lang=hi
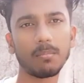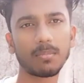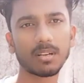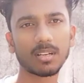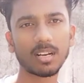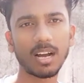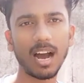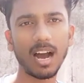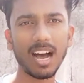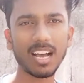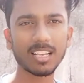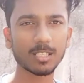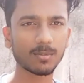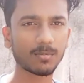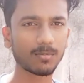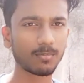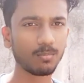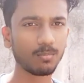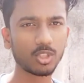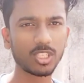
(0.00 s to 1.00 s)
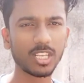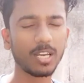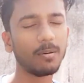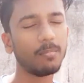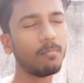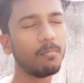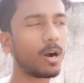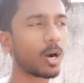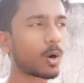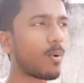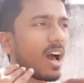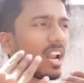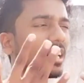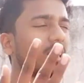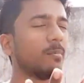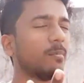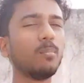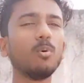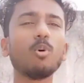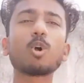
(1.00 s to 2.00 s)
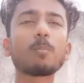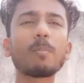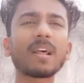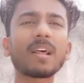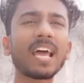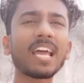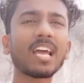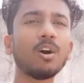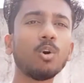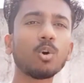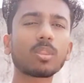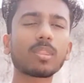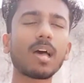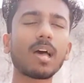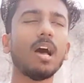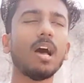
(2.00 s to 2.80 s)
खास मुझे भगवान ने मोर बनाया होता